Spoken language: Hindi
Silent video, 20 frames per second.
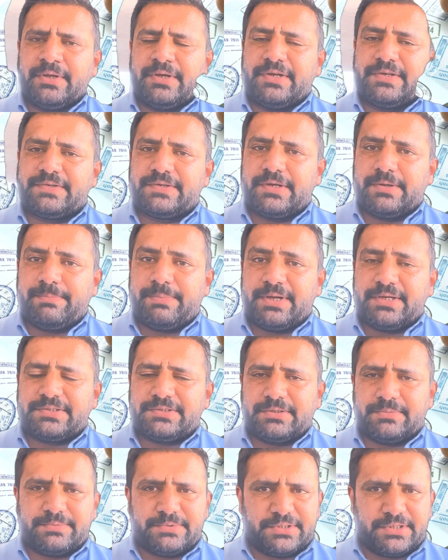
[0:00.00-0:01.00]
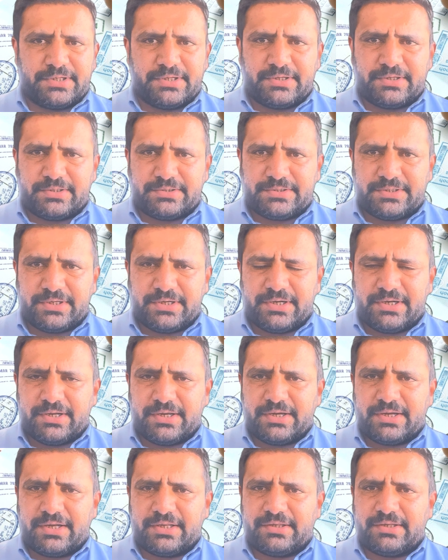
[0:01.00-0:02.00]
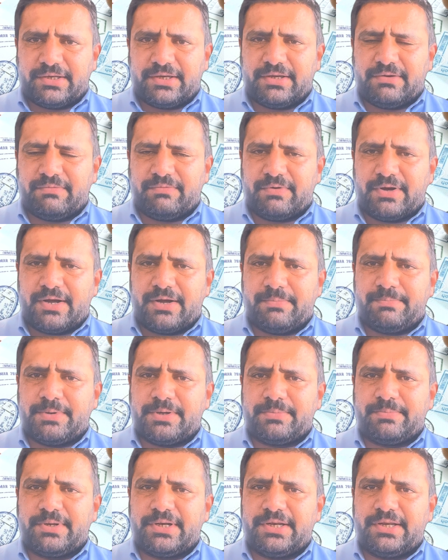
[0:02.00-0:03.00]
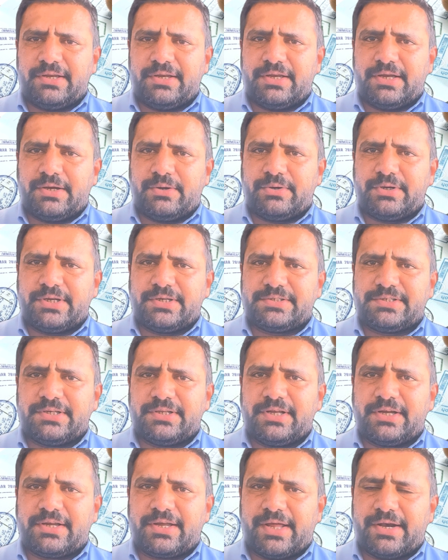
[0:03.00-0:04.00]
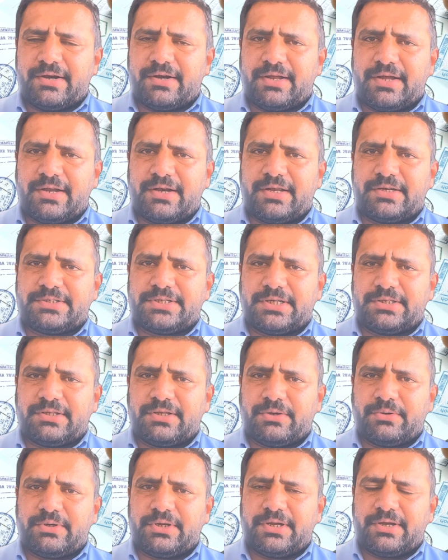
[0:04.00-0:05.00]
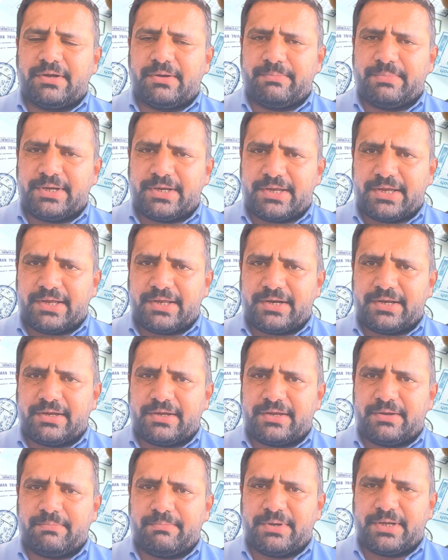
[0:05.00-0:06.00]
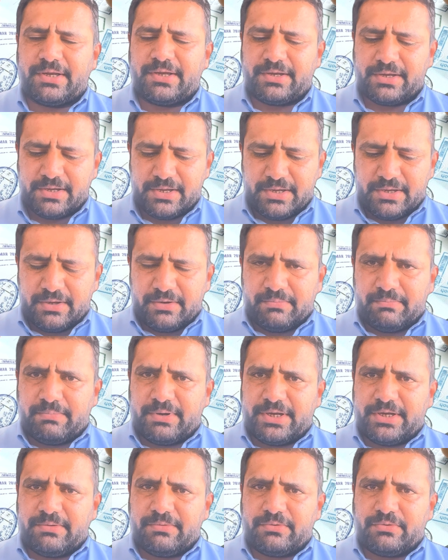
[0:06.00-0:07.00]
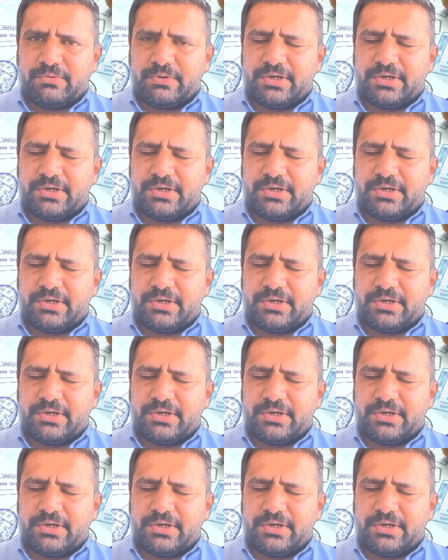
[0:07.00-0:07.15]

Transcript: इसके पास सबसे श्रीलंका था ये वहाँ पर भी नहीं गया और ये सीधा कनाडा आना चाहता है और ये हमें कह रहा है कि मैं भाई